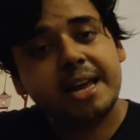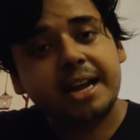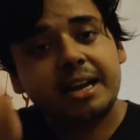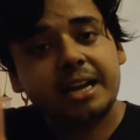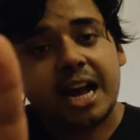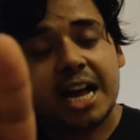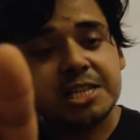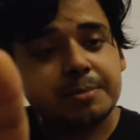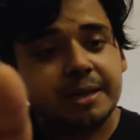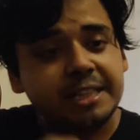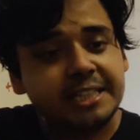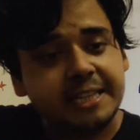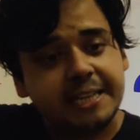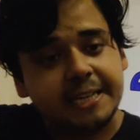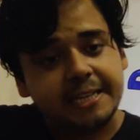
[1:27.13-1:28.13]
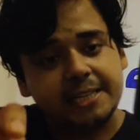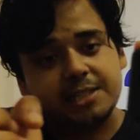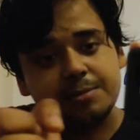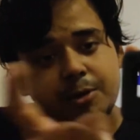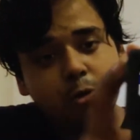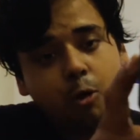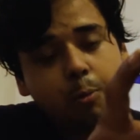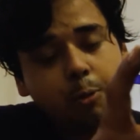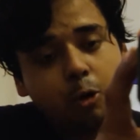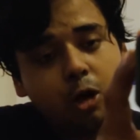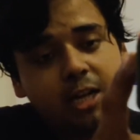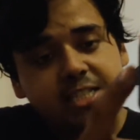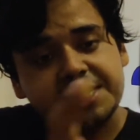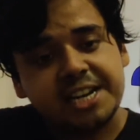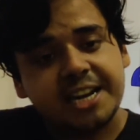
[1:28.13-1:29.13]
एक खास बात ये है कि इसमें गोप्रो
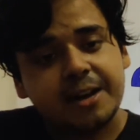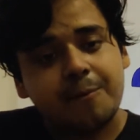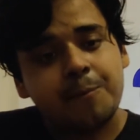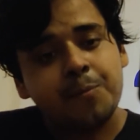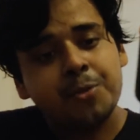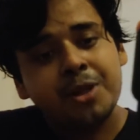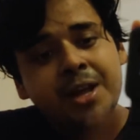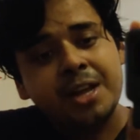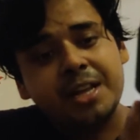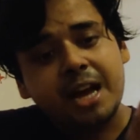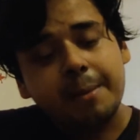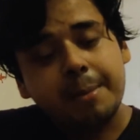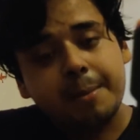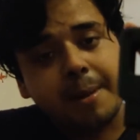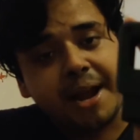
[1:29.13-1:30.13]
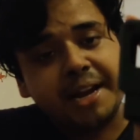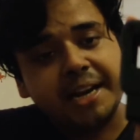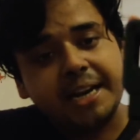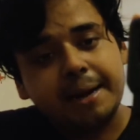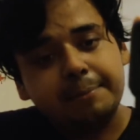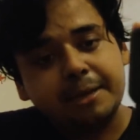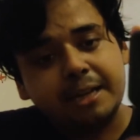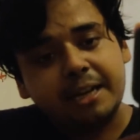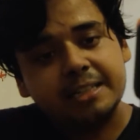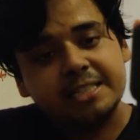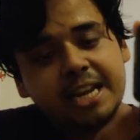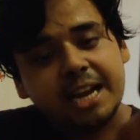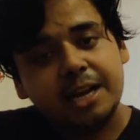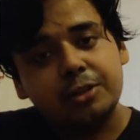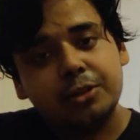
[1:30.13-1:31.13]
लग जाएगा यहाँ पे माइक अडाप्टर लग
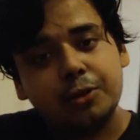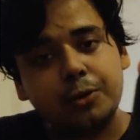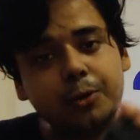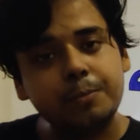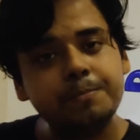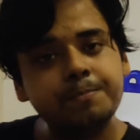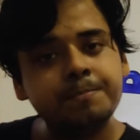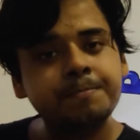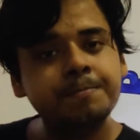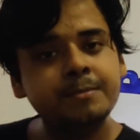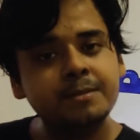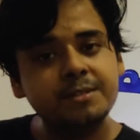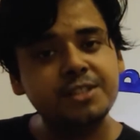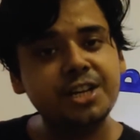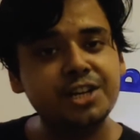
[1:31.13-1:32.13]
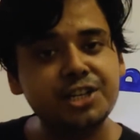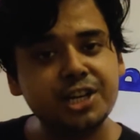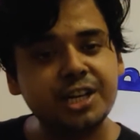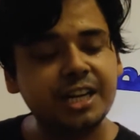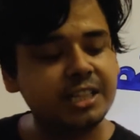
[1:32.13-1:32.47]
जाएगा तो झंझट